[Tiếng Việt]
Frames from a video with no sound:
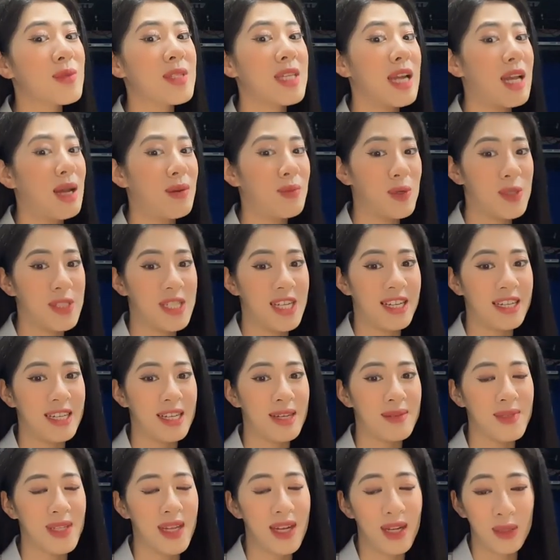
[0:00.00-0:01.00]
cũng sẽ là một trải
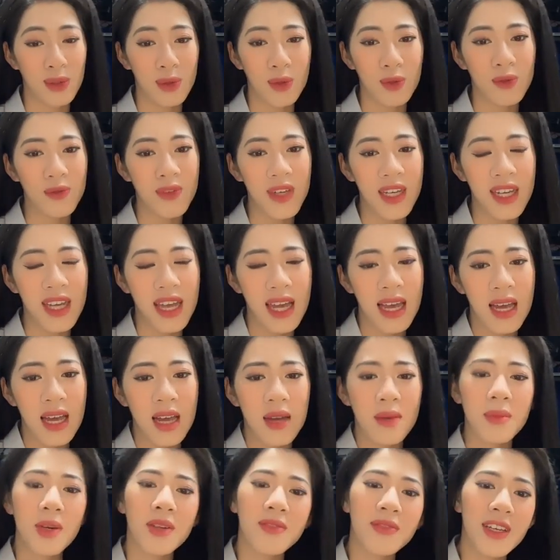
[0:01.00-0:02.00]
nghiệm rất là thú vị
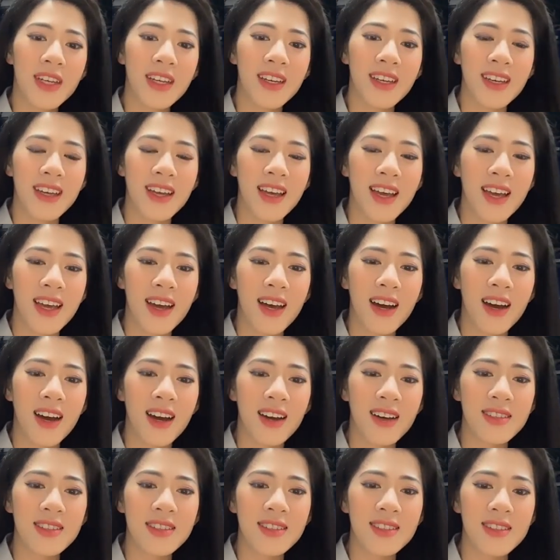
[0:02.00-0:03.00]
bởi vì uh,
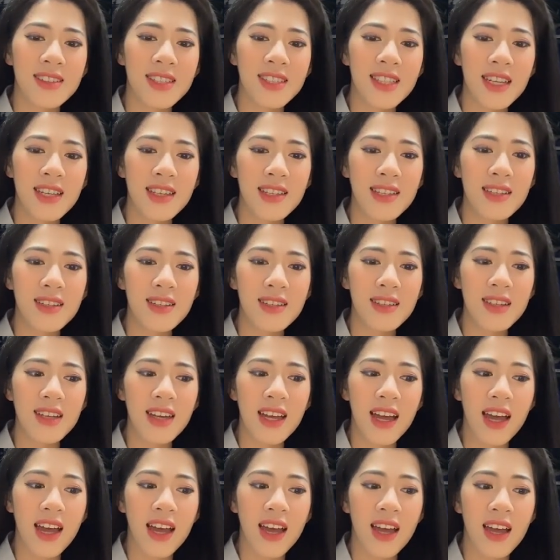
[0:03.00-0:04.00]
chính những
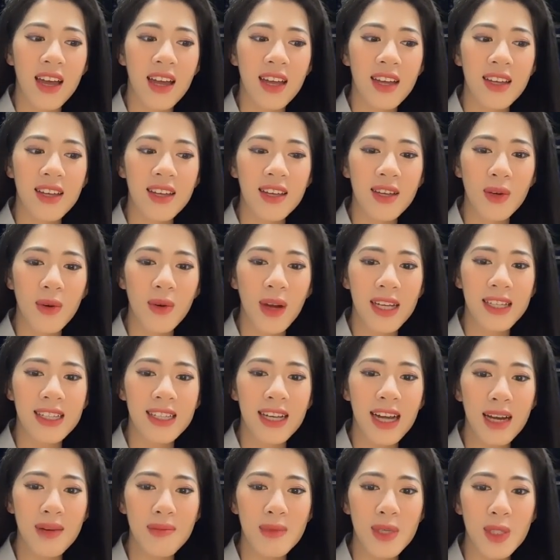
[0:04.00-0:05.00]
cái
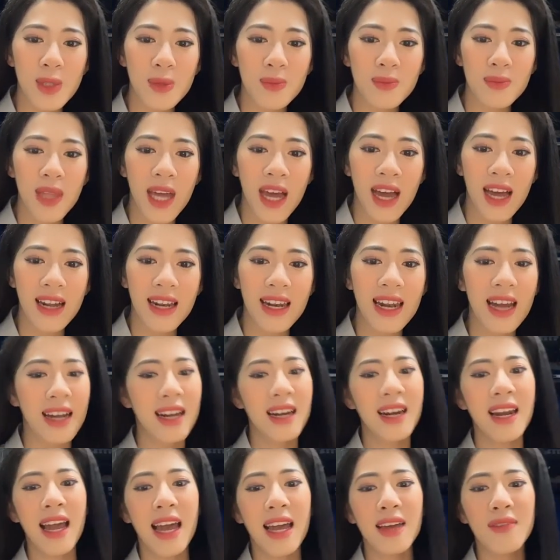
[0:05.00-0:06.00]
khoảnh khắc mà chúng ta
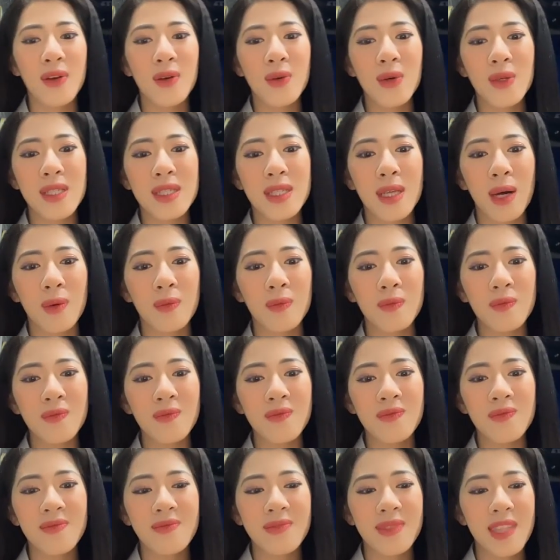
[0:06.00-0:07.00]
lắng lại với cuộc sống
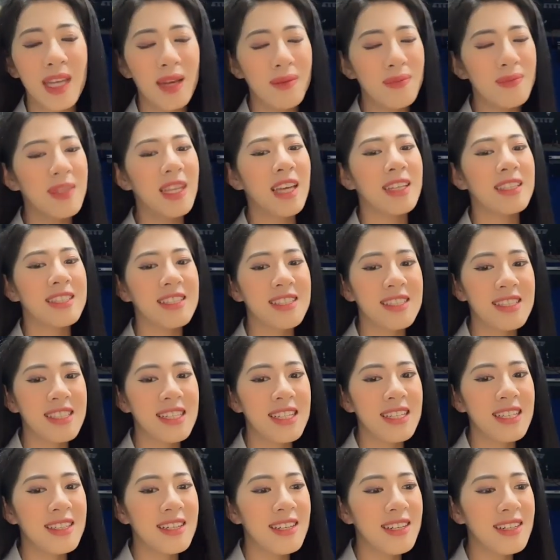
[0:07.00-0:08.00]
tiếp nhận những
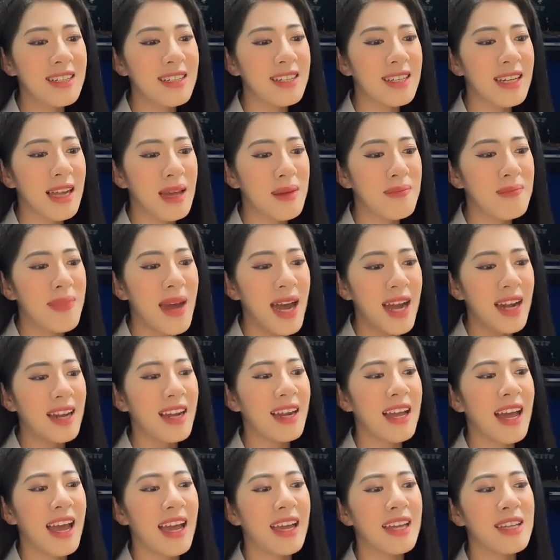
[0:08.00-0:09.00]
tri thức lại mang
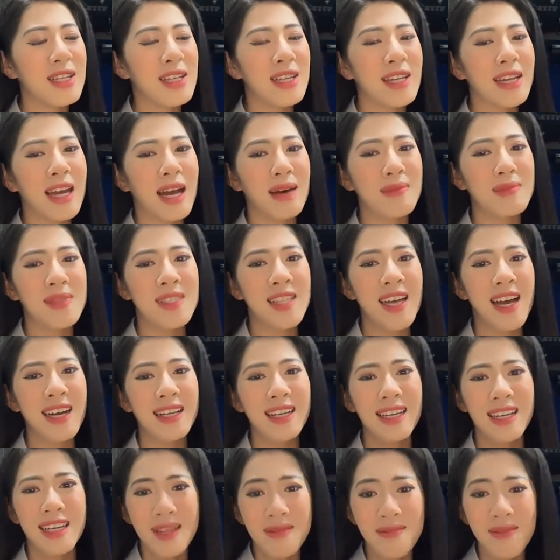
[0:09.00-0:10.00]
lại cảm giác
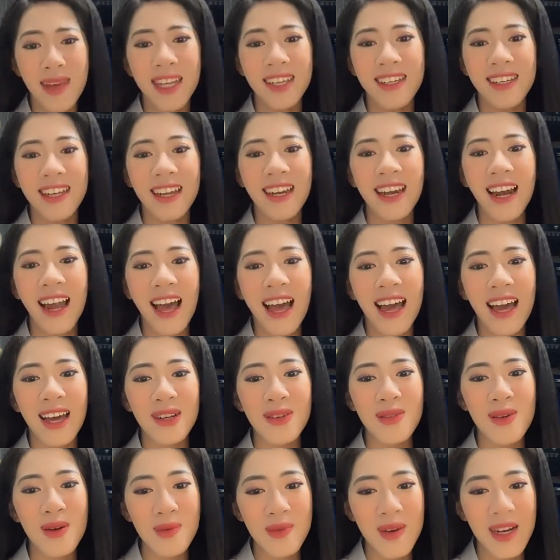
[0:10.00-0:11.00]
yên bình đến lạ
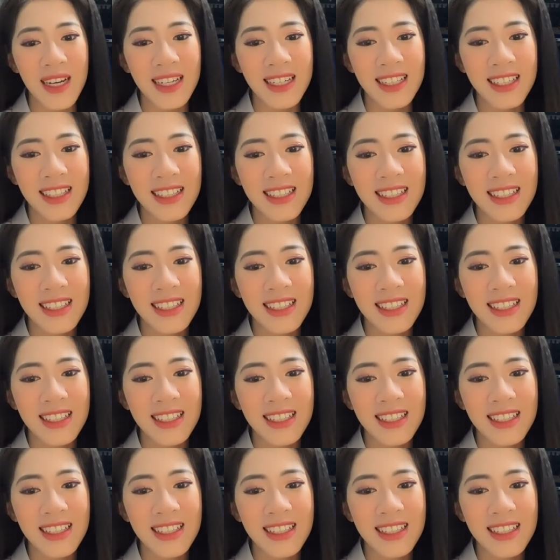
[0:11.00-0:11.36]
đúng không ạ